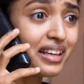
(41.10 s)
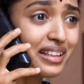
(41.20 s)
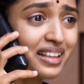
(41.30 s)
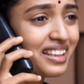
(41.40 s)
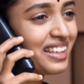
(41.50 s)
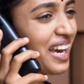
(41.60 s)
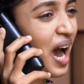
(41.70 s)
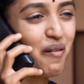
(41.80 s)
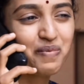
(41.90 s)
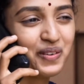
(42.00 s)
रही हैं
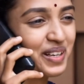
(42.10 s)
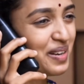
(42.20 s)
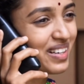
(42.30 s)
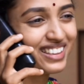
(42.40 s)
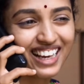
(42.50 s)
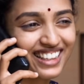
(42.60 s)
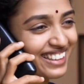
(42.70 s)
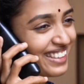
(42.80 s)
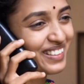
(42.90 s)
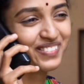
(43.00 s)
और लोग इनकी
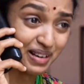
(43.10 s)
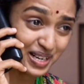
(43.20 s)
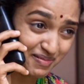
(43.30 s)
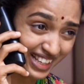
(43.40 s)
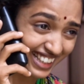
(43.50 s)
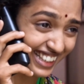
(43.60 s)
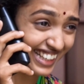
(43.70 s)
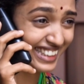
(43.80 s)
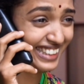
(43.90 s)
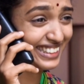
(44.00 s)
रियल नेम और
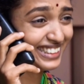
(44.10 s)
सक्सेस